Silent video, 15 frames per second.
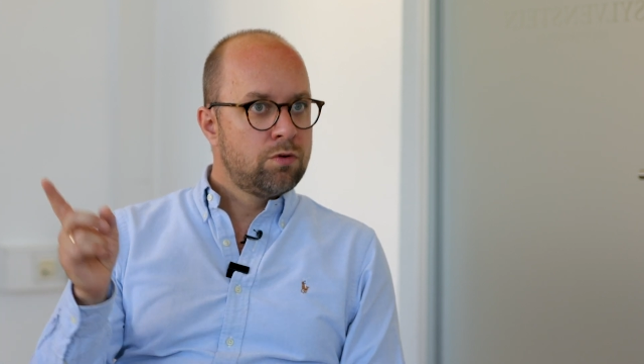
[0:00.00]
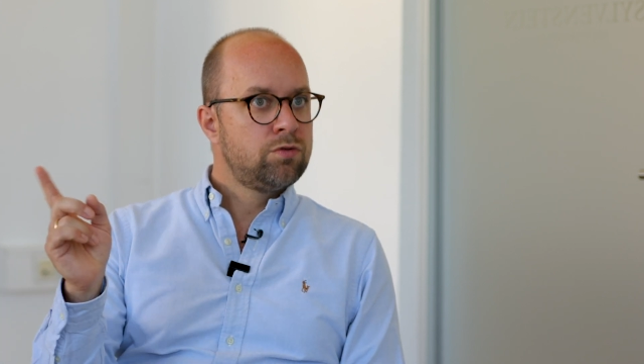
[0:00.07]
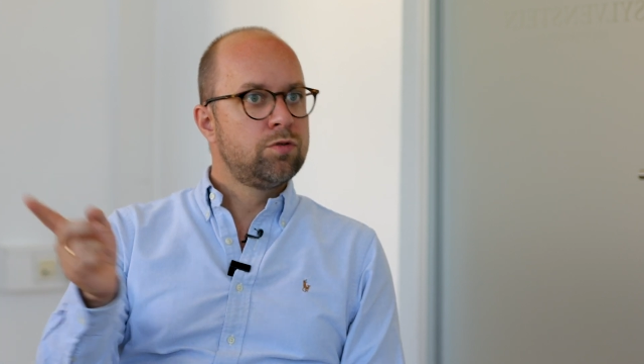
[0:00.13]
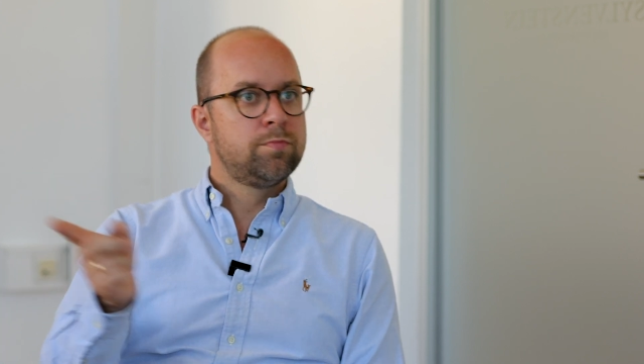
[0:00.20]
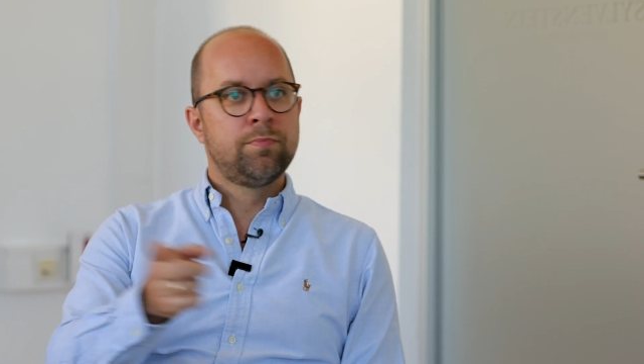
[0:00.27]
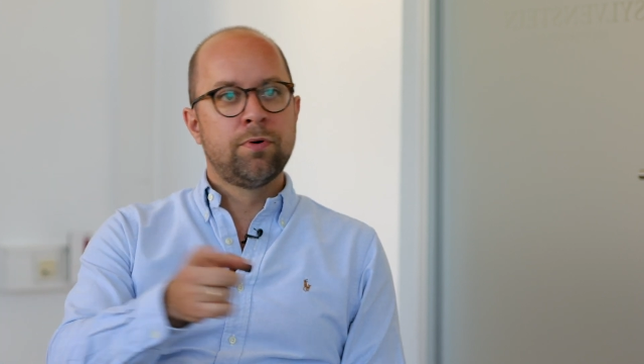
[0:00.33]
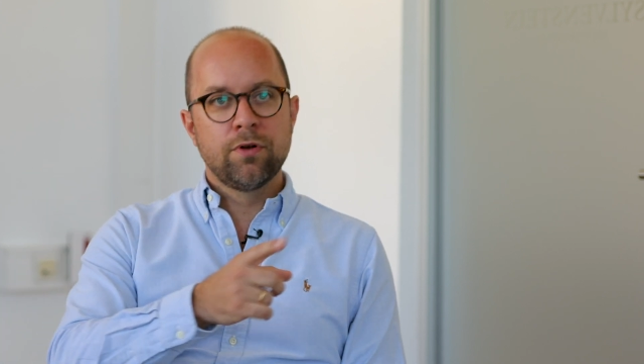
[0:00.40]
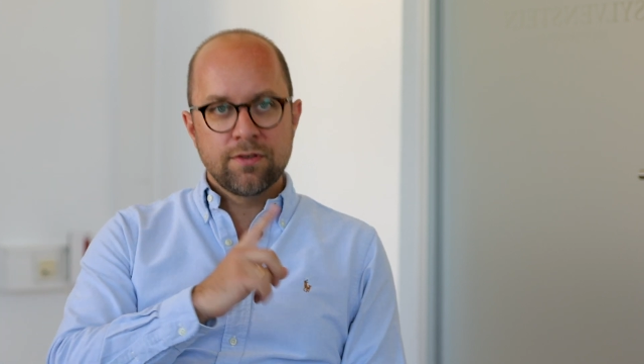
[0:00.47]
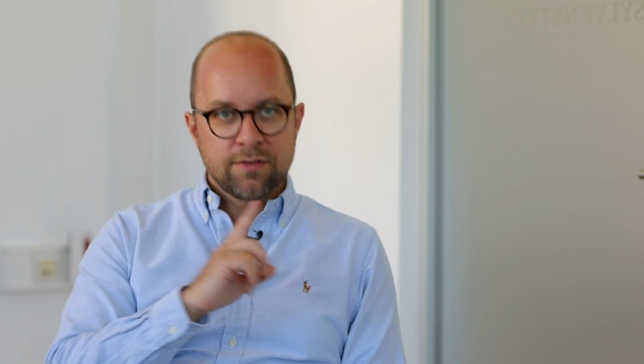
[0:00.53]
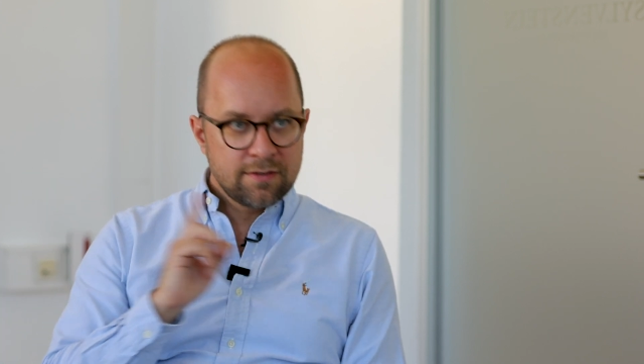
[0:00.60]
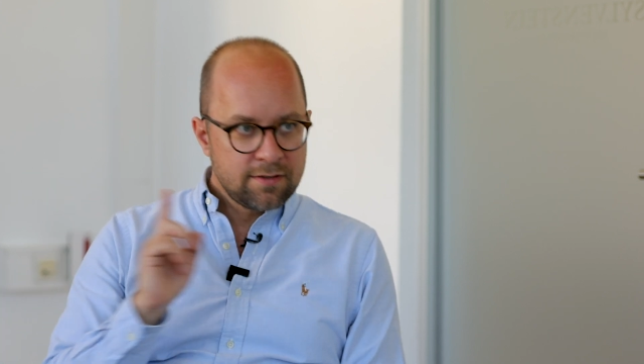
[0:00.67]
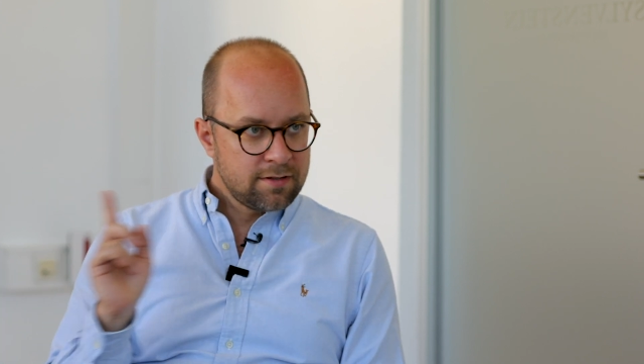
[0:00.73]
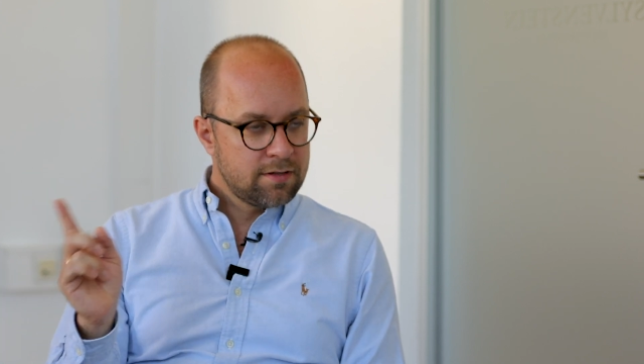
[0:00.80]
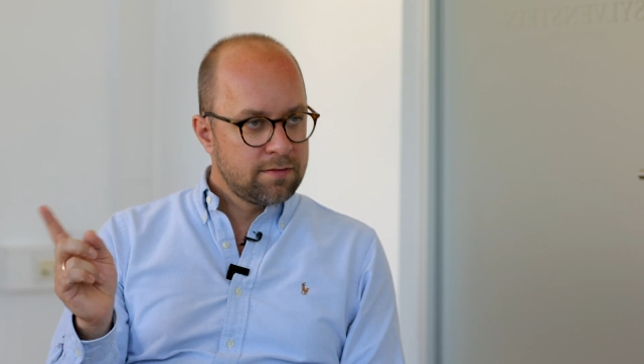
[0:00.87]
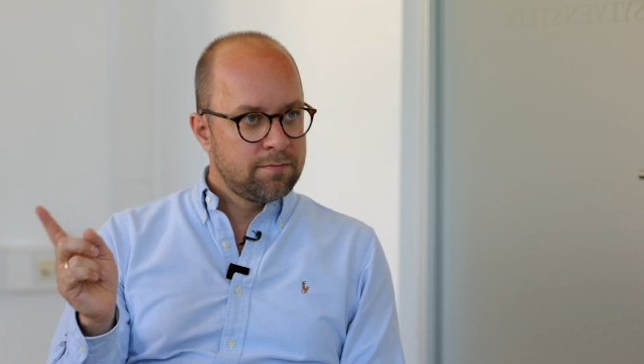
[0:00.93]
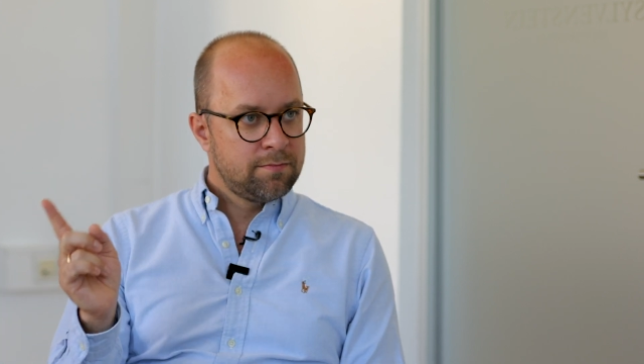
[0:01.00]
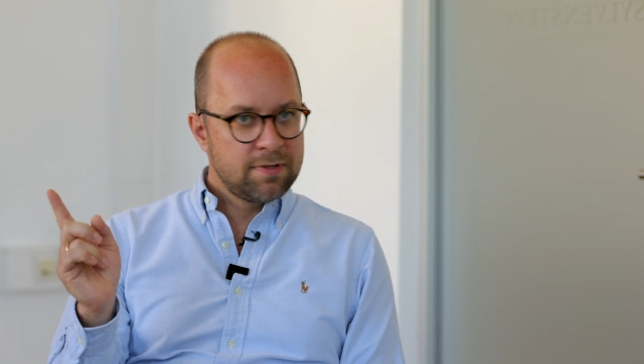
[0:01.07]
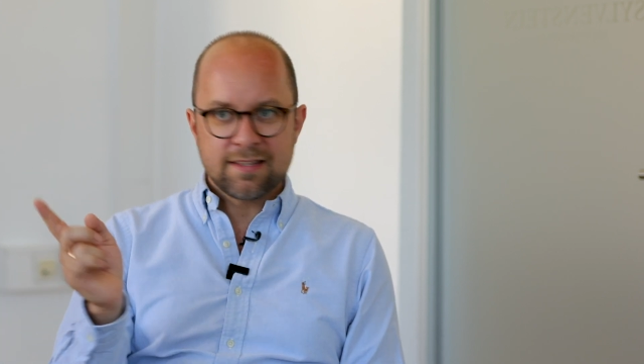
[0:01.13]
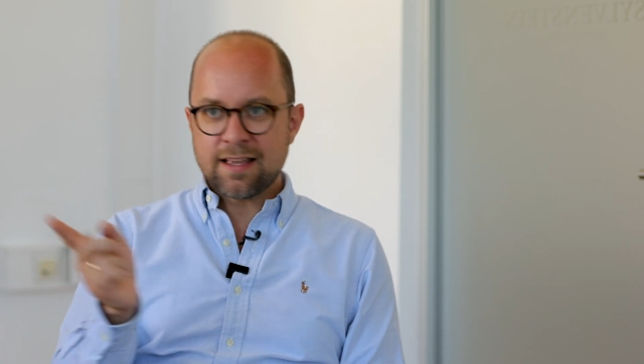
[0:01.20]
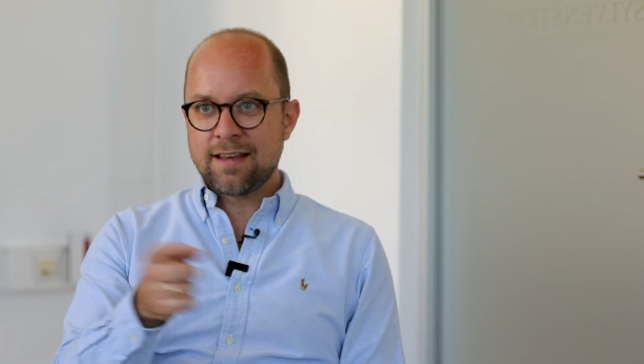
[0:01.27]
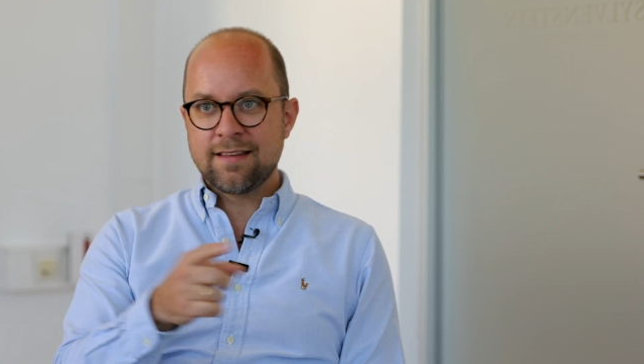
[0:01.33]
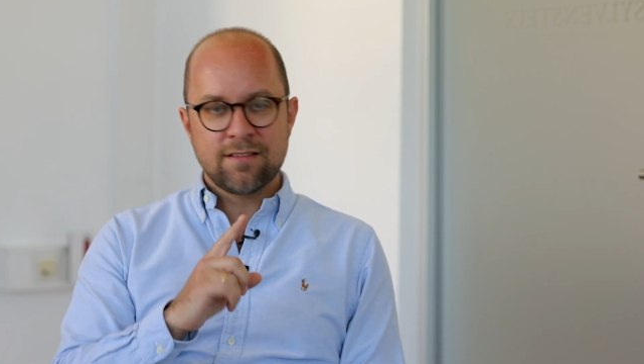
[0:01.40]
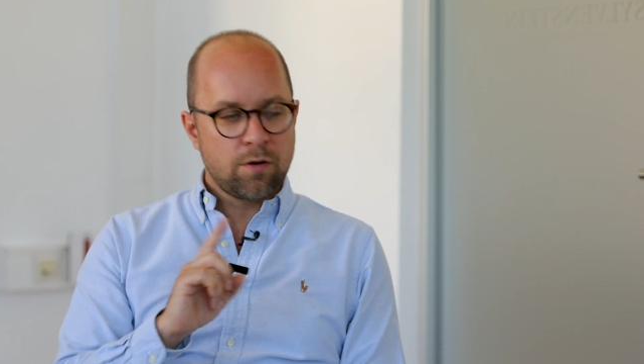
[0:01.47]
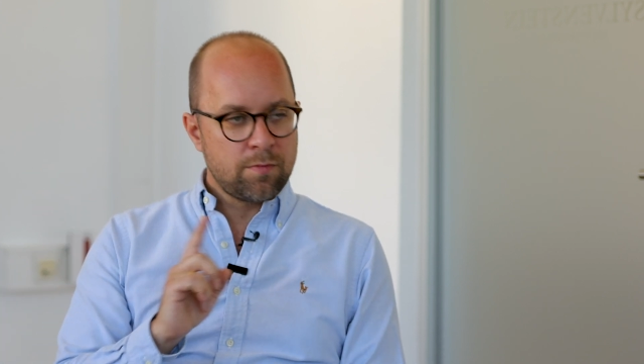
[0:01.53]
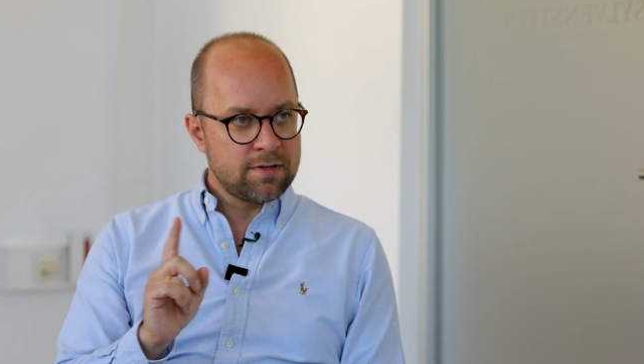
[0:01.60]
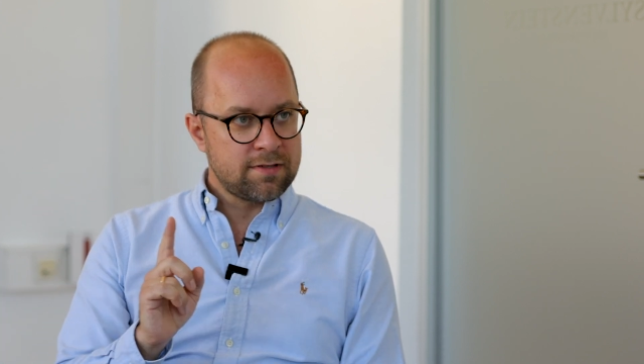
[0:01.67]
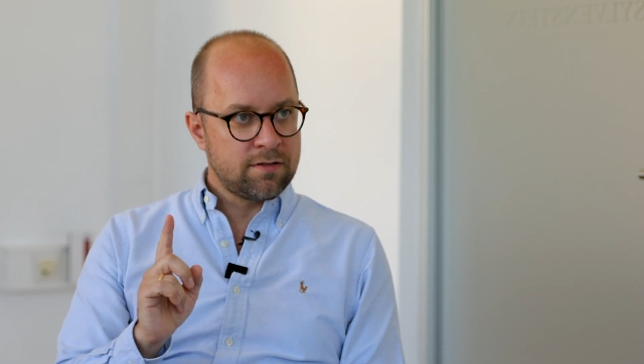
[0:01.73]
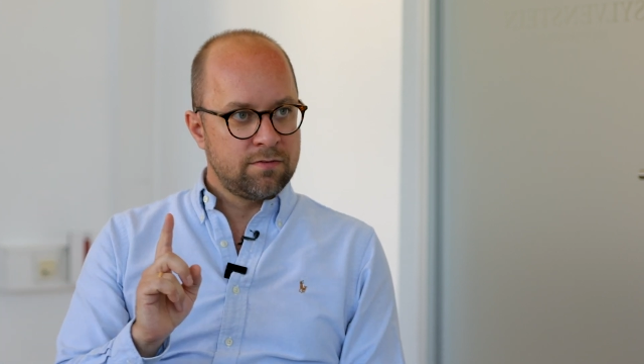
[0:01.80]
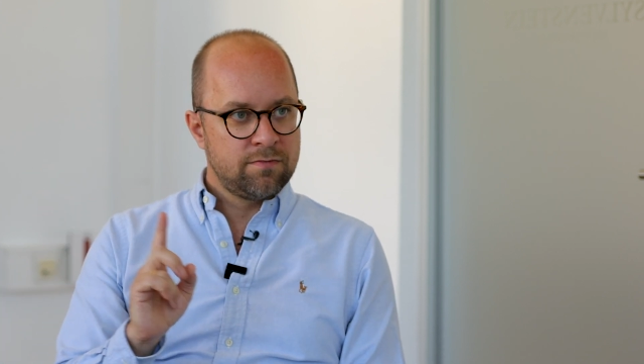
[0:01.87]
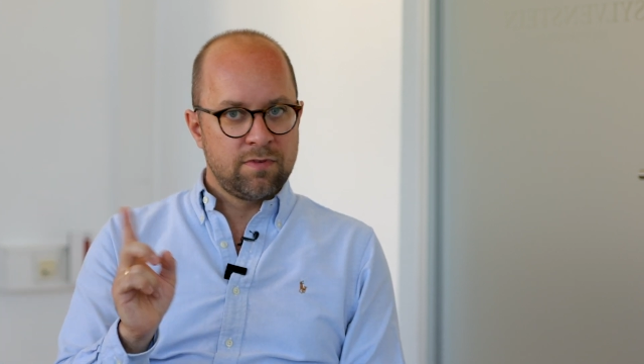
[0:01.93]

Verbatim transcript: und du putzt bis alle sauber sind.